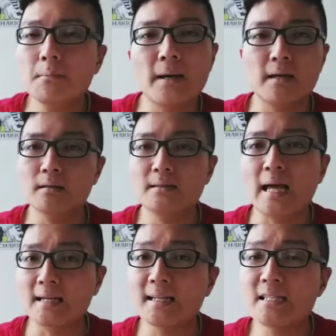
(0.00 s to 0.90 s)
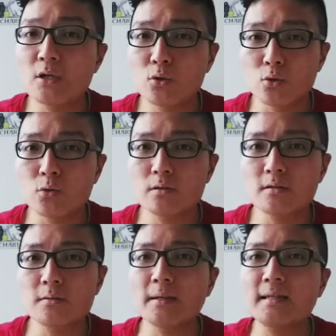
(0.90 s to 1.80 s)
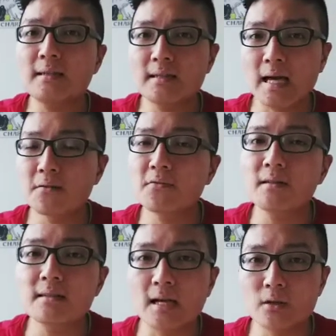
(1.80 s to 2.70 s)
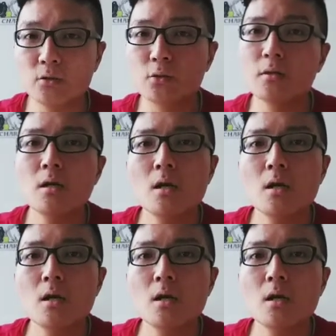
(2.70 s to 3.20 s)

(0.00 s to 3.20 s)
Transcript: 挡挡那些雨，就是帮你挡风挡雨，